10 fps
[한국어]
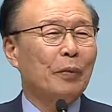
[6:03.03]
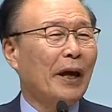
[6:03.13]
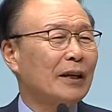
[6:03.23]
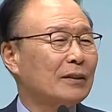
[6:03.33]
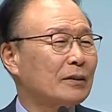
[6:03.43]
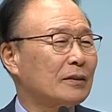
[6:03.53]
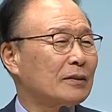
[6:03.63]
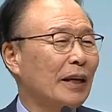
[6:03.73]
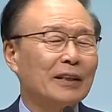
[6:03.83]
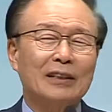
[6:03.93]

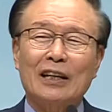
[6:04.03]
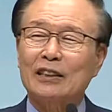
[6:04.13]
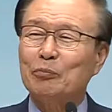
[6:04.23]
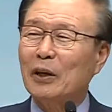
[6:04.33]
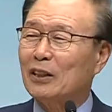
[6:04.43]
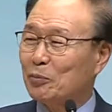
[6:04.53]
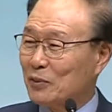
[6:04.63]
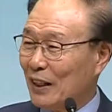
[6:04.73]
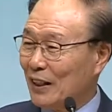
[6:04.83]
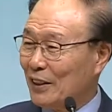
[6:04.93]
100세 이상 하는 사람 별이
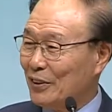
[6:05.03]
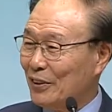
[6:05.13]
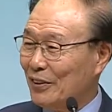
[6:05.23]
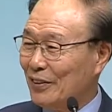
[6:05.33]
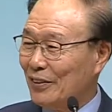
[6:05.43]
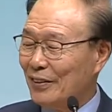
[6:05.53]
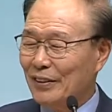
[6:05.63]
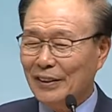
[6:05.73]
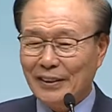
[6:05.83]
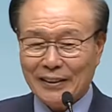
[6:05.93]
없잖아요.
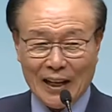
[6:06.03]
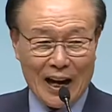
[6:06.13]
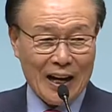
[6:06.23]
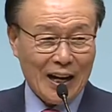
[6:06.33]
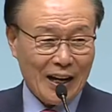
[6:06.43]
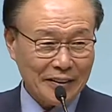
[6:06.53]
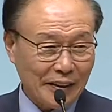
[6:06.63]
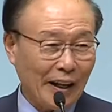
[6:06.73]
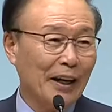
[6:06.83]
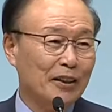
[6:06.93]
다
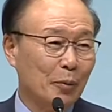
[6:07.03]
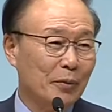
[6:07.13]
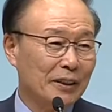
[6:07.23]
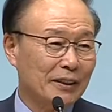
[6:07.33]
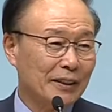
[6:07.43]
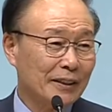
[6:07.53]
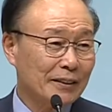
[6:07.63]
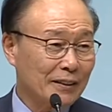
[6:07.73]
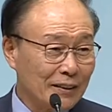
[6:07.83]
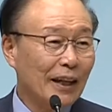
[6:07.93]
때가 되면
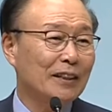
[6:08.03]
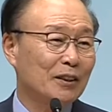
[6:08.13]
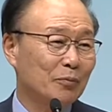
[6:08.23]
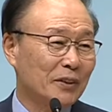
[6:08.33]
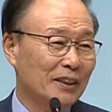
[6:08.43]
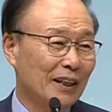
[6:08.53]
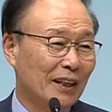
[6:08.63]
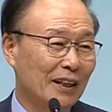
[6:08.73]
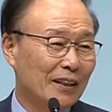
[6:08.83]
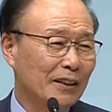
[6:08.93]
떠나는 겁니다.
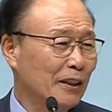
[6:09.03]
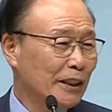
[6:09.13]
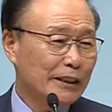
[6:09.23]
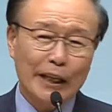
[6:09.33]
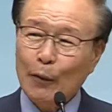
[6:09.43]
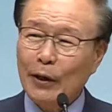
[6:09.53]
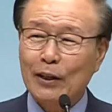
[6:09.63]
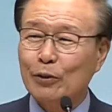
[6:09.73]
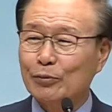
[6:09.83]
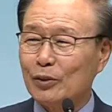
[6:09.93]
예외가
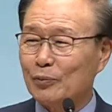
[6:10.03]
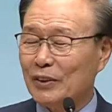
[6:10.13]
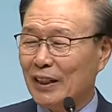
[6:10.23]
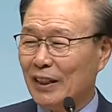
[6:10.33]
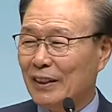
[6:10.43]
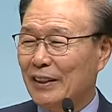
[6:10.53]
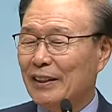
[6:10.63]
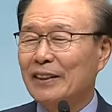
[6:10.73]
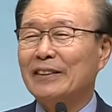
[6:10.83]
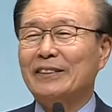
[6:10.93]
없습니다.
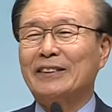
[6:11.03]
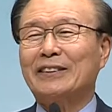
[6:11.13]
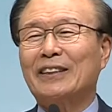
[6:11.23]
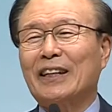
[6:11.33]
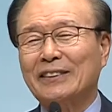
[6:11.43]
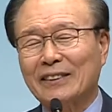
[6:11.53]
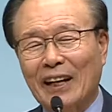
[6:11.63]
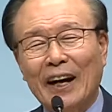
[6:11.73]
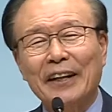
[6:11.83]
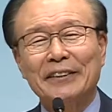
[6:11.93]
그래서 철학자
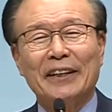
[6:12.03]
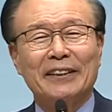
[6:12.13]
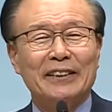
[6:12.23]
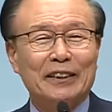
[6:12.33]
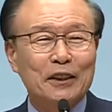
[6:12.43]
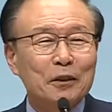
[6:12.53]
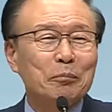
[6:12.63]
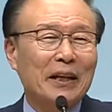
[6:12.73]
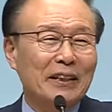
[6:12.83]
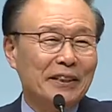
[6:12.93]
하이데크는 그런
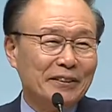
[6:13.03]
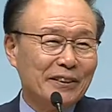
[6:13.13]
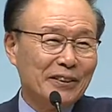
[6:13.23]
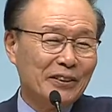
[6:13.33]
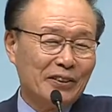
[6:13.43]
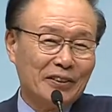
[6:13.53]
말을 했어요.